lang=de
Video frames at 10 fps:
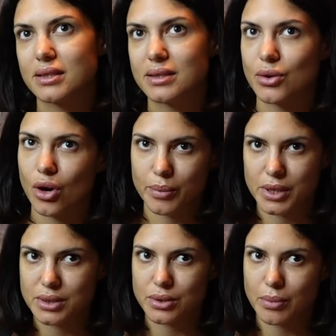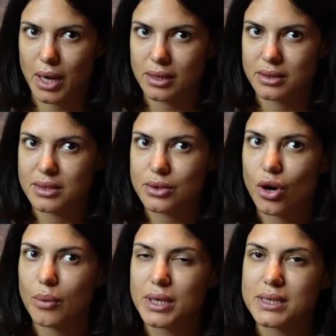diese Comics zu machen. Diese
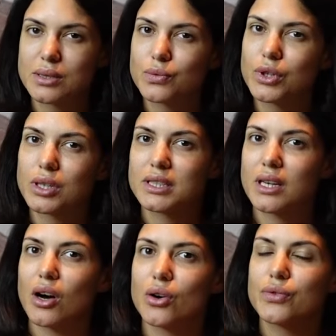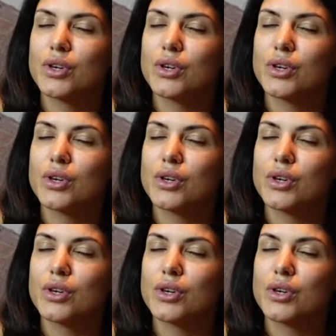Comics sind wirklich auf...